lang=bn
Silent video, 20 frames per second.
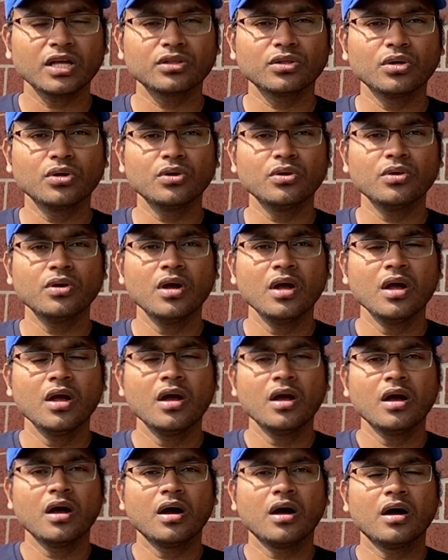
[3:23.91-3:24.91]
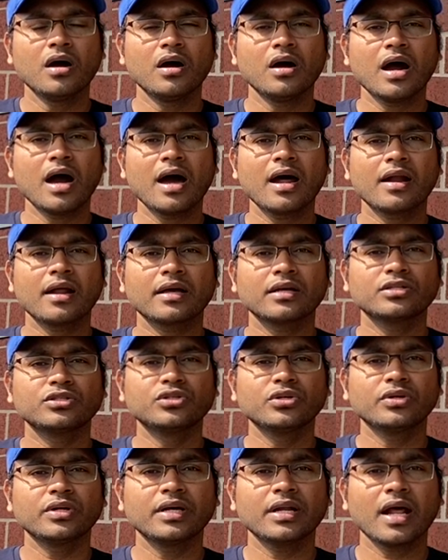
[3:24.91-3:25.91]
তো আর
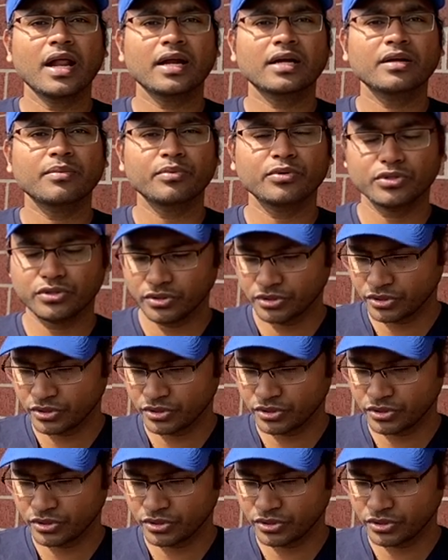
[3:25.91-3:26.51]
একজনের আর একটা প্রশ্ন